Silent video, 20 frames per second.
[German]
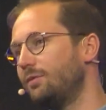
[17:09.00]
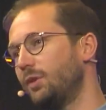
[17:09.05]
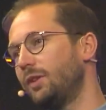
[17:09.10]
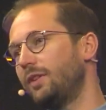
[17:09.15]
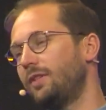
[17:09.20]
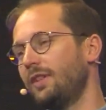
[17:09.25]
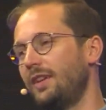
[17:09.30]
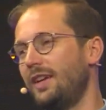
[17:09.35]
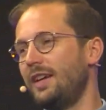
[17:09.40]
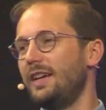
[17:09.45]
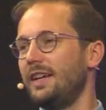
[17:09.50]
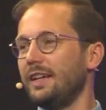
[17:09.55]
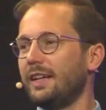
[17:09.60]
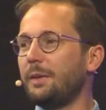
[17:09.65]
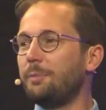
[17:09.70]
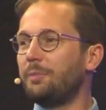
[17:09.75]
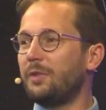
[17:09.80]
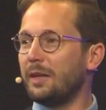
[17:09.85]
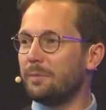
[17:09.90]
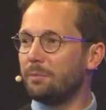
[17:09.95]
ist, gib
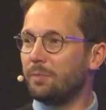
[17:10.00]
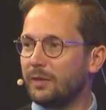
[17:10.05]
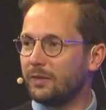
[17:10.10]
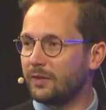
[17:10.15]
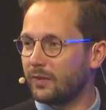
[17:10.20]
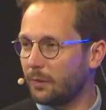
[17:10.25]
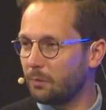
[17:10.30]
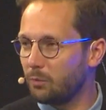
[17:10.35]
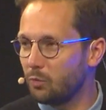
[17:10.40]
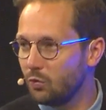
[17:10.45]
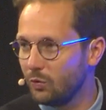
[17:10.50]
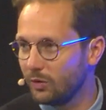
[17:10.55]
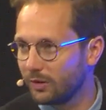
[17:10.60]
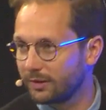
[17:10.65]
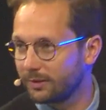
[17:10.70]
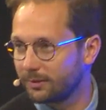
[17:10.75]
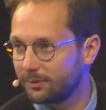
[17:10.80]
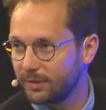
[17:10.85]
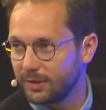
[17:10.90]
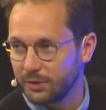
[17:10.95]
dir ein bisschen
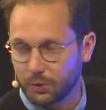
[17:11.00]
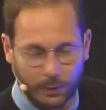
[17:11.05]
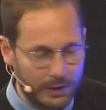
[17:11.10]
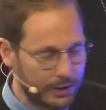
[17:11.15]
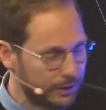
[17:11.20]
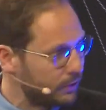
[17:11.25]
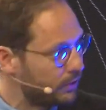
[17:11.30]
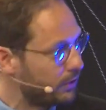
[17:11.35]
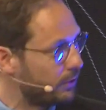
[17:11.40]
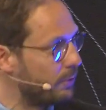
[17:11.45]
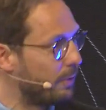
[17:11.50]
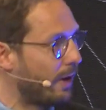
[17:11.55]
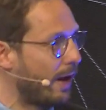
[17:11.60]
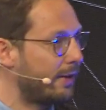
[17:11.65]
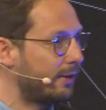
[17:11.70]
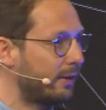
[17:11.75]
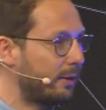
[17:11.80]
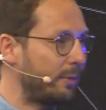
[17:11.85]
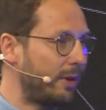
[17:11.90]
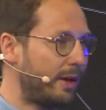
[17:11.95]
Mühe. Wir sprechen schon über
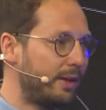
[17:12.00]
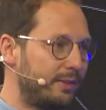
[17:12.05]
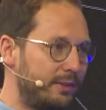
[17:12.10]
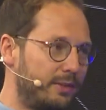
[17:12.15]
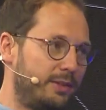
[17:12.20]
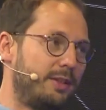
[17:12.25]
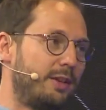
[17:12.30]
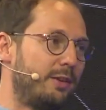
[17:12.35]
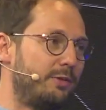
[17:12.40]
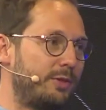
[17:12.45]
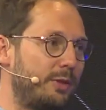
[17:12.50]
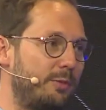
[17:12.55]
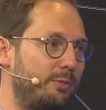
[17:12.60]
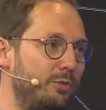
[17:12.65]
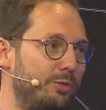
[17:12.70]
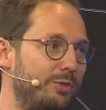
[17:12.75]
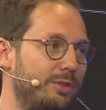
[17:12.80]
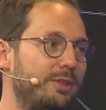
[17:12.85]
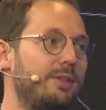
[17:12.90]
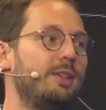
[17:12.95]
andere Partys hier auf der
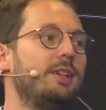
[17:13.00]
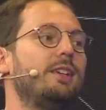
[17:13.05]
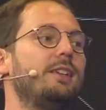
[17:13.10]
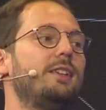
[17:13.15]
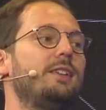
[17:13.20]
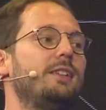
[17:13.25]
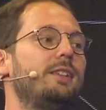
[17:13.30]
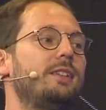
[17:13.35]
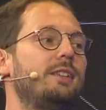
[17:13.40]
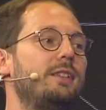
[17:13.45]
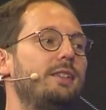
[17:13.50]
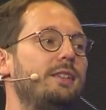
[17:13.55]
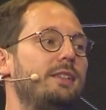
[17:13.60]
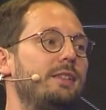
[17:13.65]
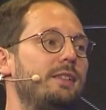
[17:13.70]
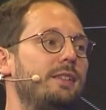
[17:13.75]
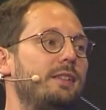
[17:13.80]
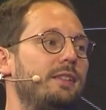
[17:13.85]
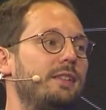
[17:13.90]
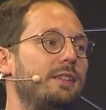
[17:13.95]
Bühne. Ja, ja, wir
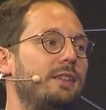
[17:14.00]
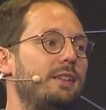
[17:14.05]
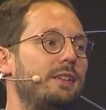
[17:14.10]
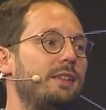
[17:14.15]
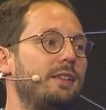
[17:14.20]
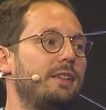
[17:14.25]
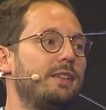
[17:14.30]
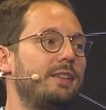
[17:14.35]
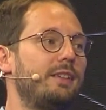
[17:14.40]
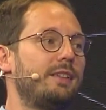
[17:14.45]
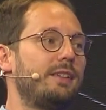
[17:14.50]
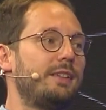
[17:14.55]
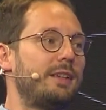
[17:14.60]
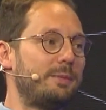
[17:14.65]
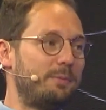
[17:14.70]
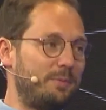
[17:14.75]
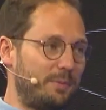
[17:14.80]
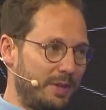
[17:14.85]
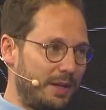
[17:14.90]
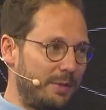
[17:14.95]
benchmarken fleißig. Ihr,
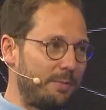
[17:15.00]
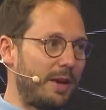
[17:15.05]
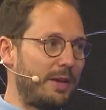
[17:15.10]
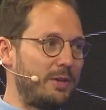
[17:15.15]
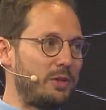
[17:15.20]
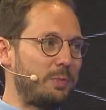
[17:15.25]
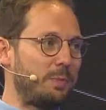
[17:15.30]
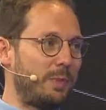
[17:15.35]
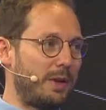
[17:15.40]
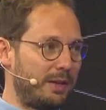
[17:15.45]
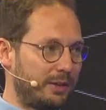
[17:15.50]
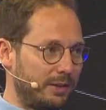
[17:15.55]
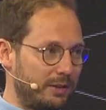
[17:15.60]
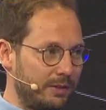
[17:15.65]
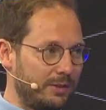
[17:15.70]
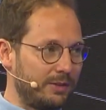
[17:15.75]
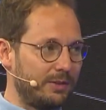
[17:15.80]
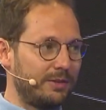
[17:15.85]
ihr benchmarkt. Ja, ja, ja,